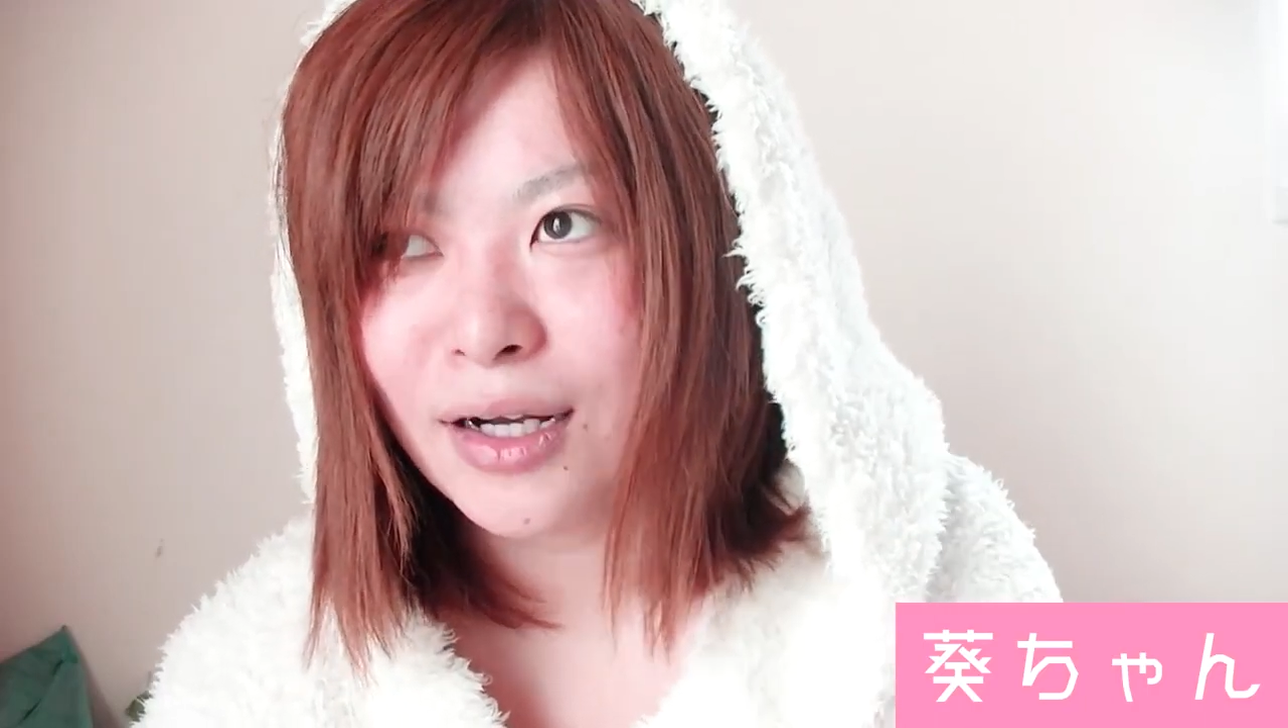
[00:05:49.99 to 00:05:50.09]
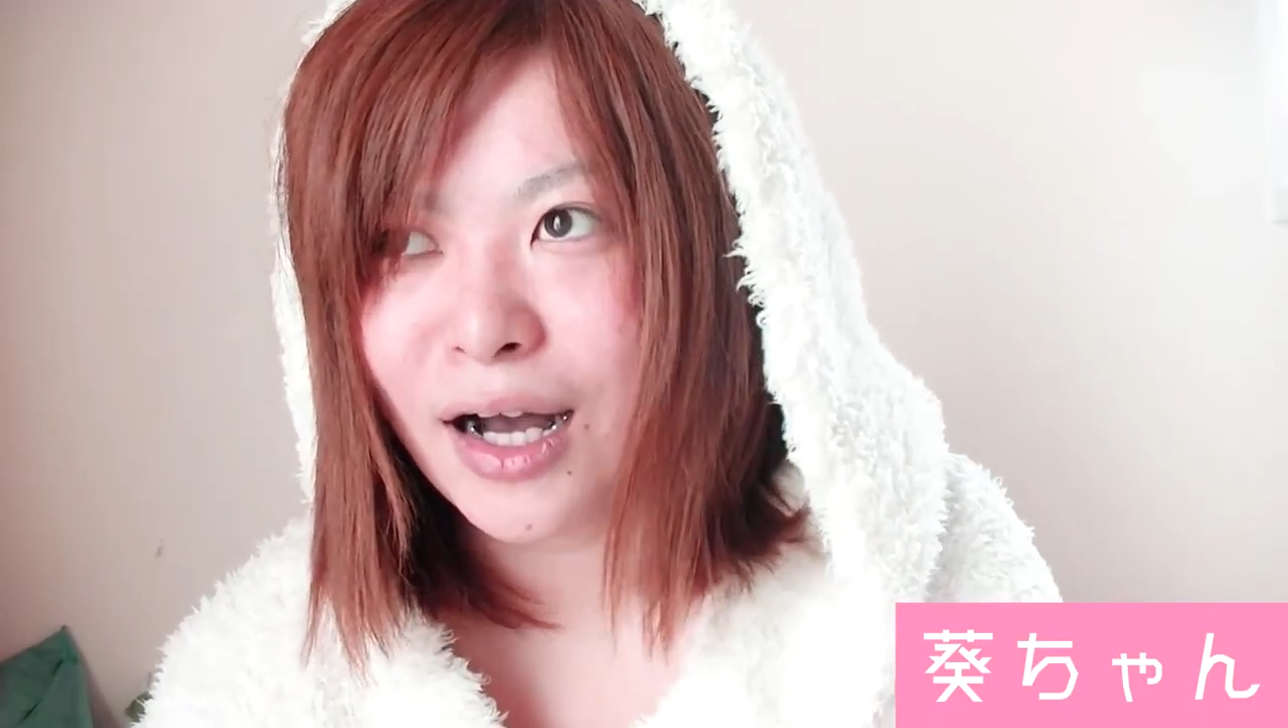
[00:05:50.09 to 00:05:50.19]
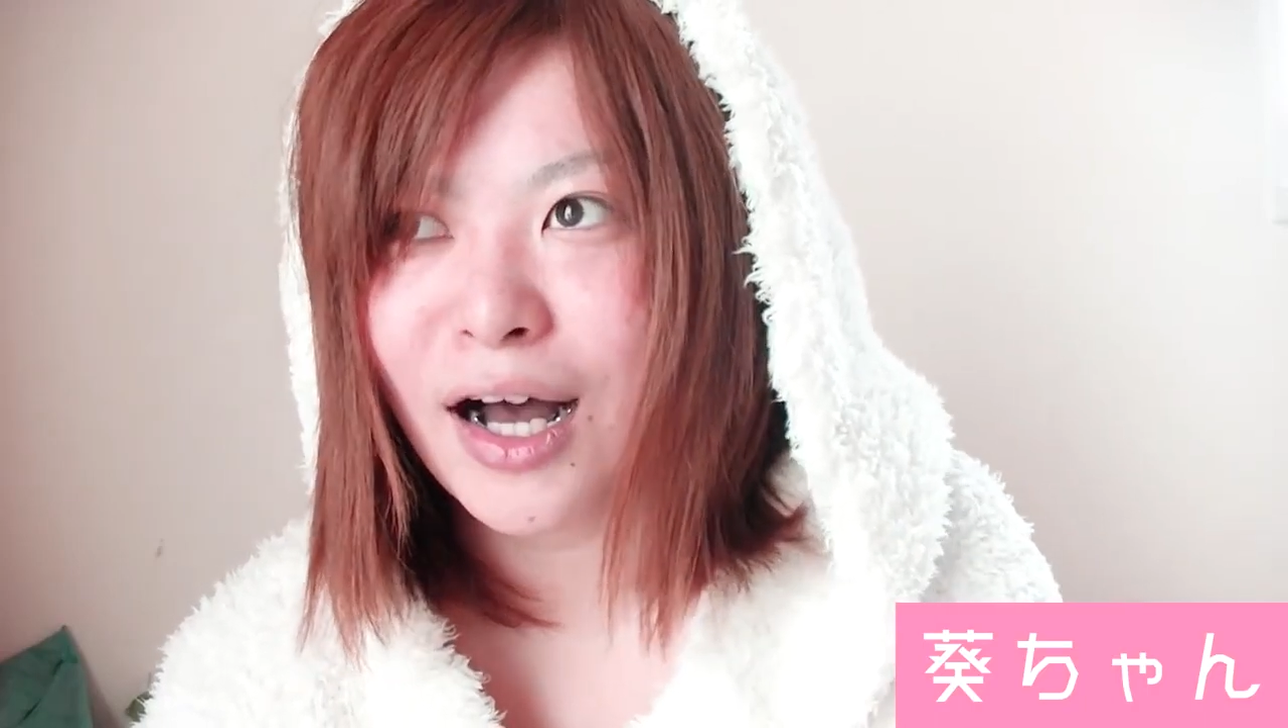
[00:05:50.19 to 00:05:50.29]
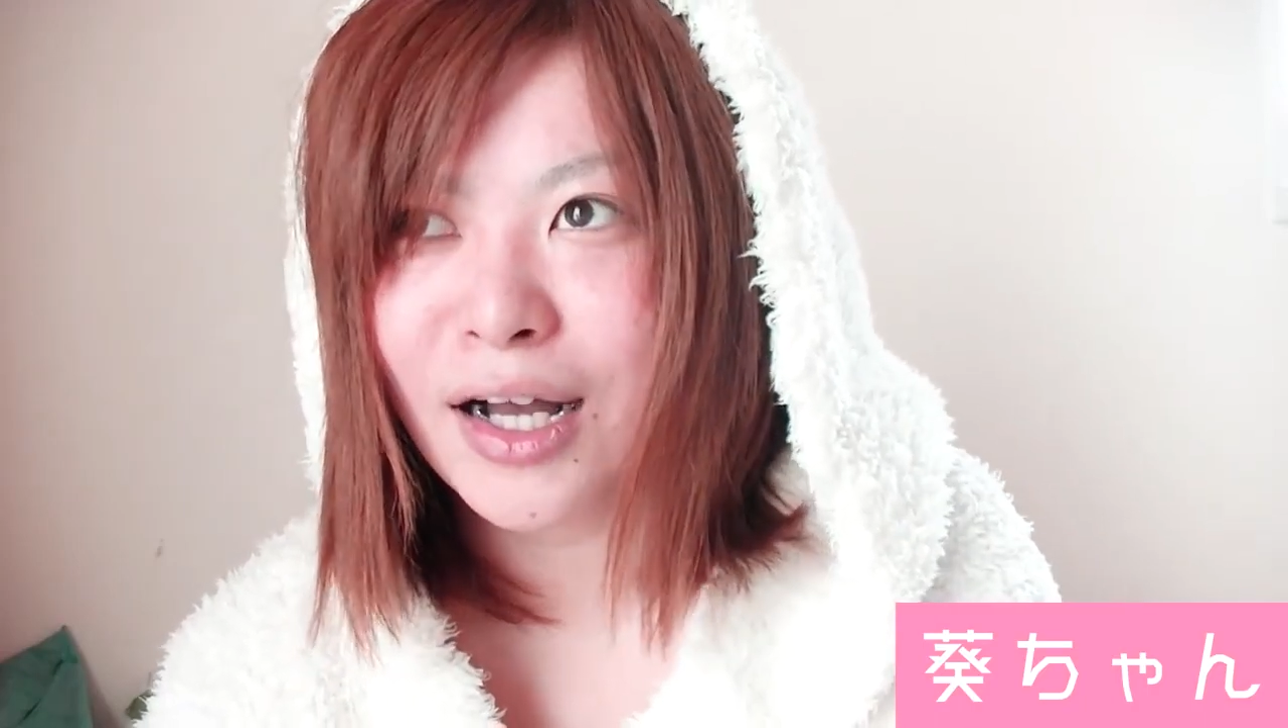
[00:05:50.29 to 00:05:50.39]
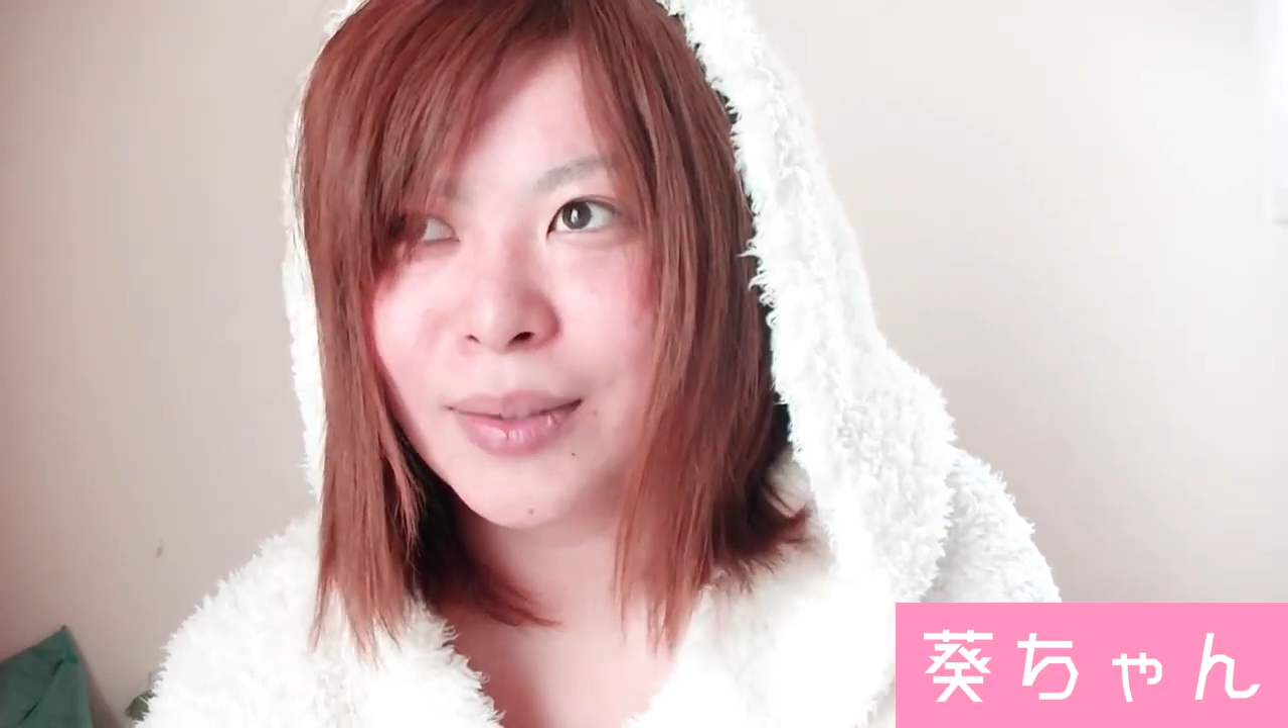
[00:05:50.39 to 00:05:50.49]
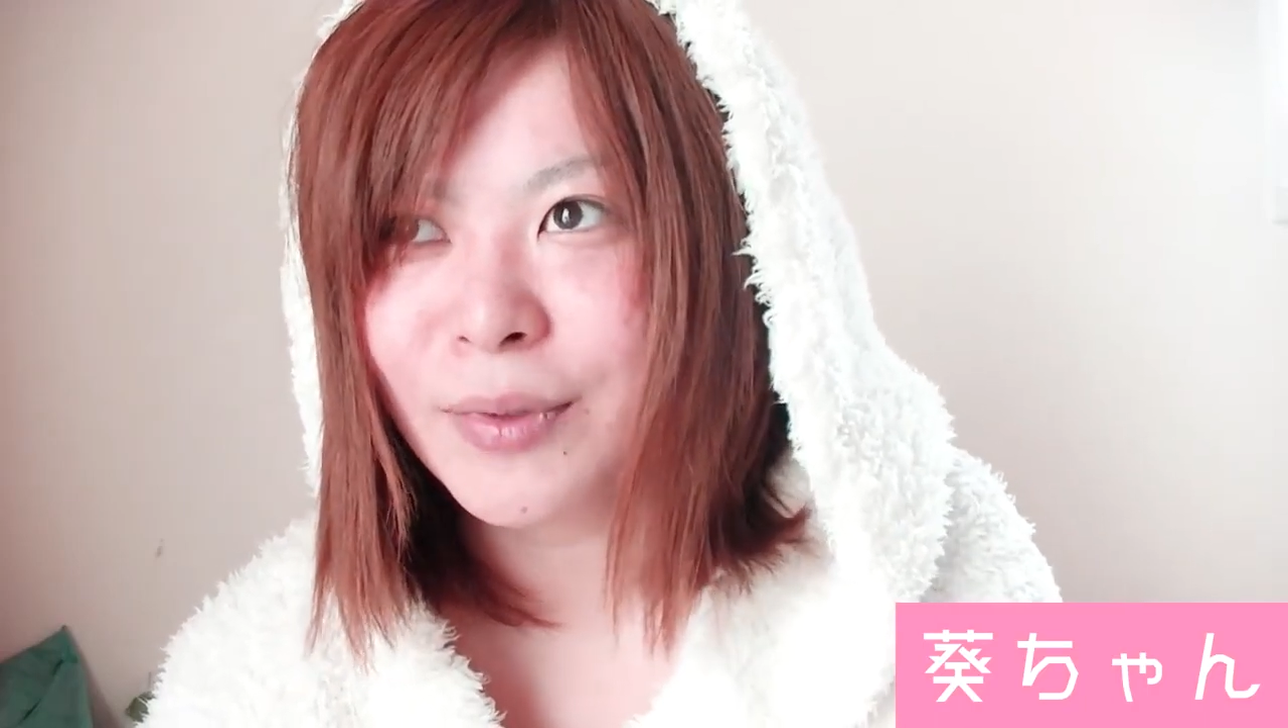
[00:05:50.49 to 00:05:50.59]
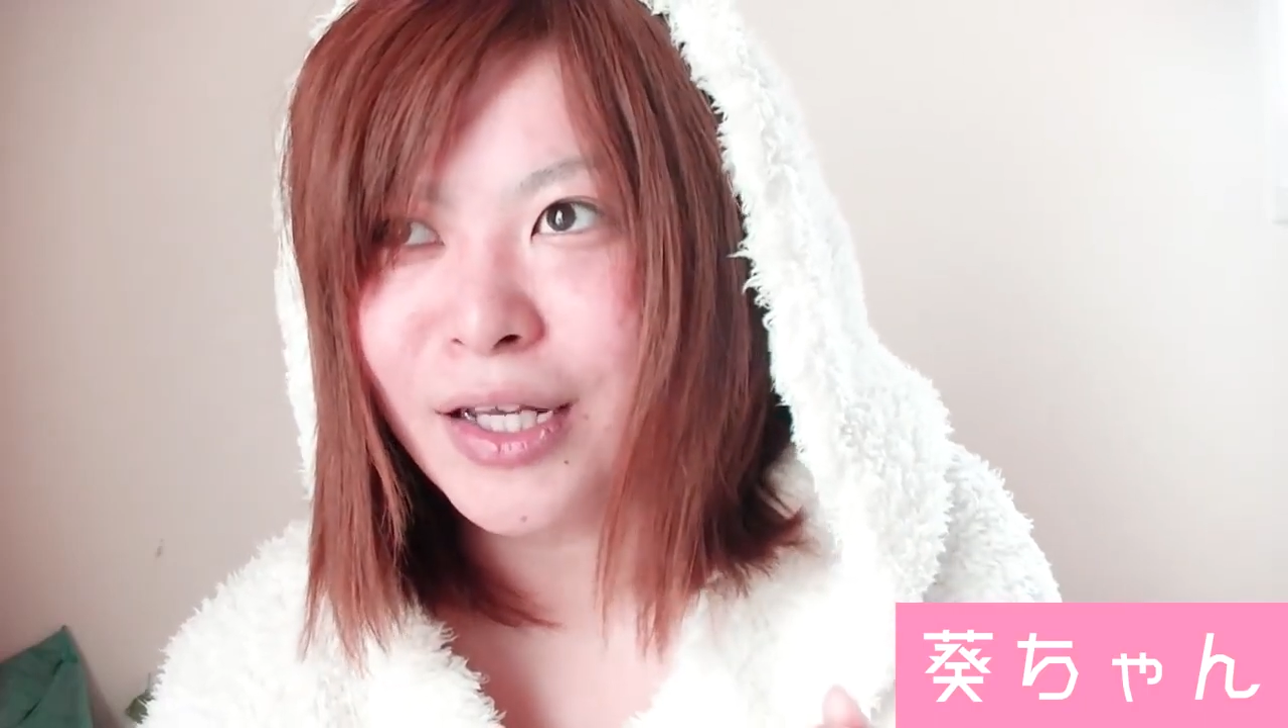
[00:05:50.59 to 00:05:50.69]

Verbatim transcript: あーでも